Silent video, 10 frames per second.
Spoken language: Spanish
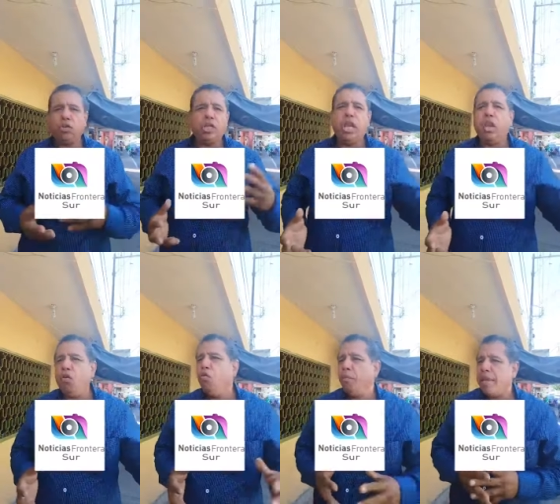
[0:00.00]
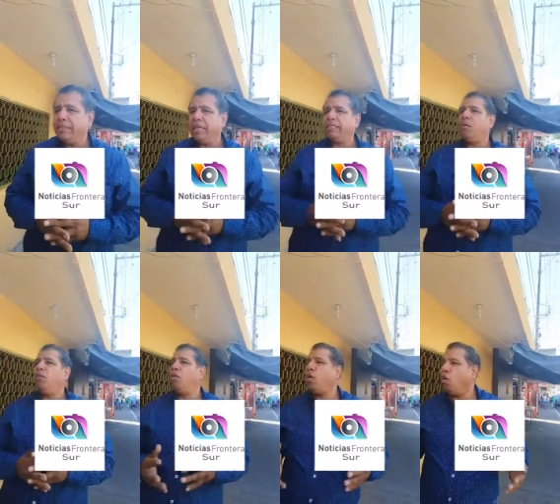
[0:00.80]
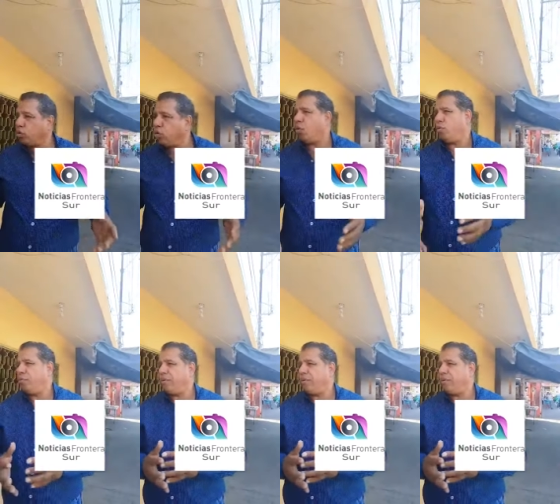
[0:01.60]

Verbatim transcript: no tiene ni un mes que se habló de otro